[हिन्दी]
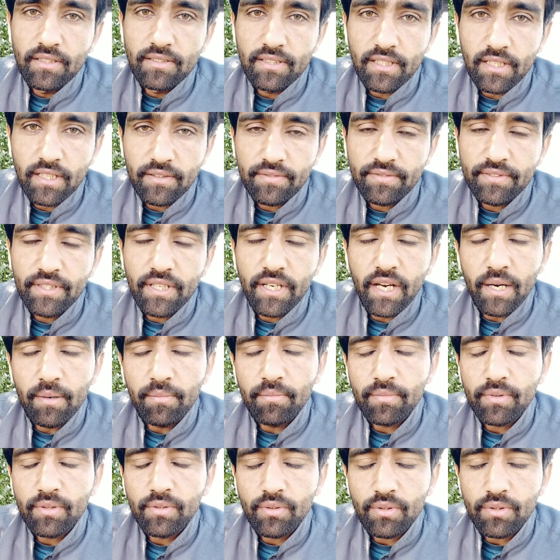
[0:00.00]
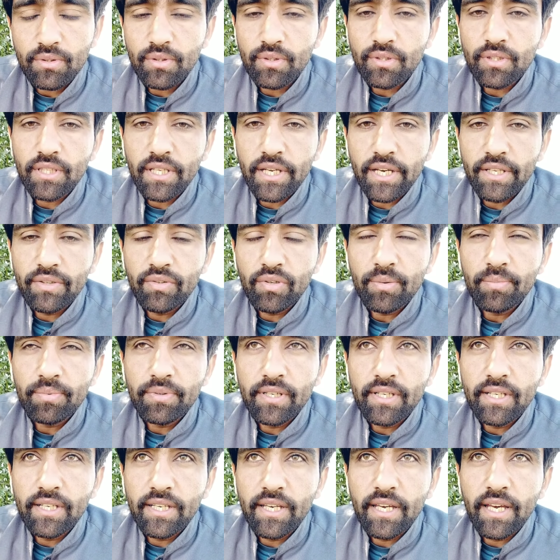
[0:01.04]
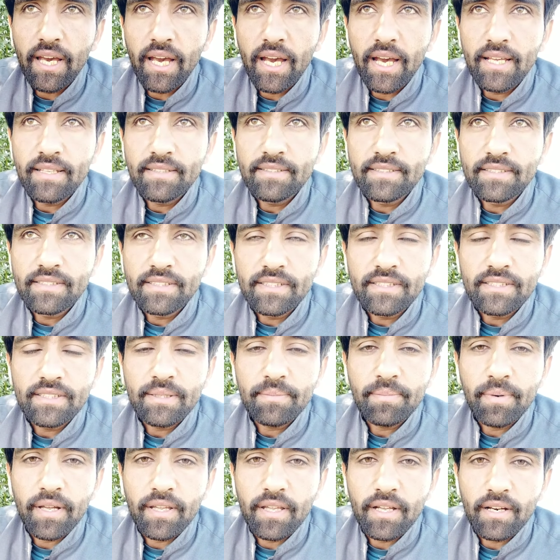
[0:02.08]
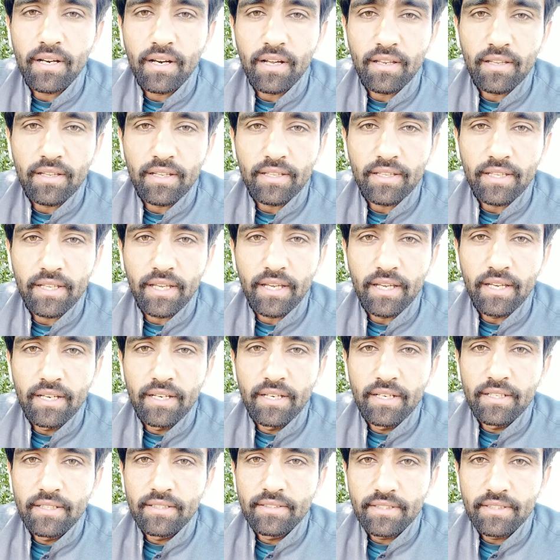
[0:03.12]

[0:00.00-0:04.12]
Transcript: सिर्फ ये हम खुद होते हैं जो अपने लिए ऐसी चीज़ें पैदा कर देते हैं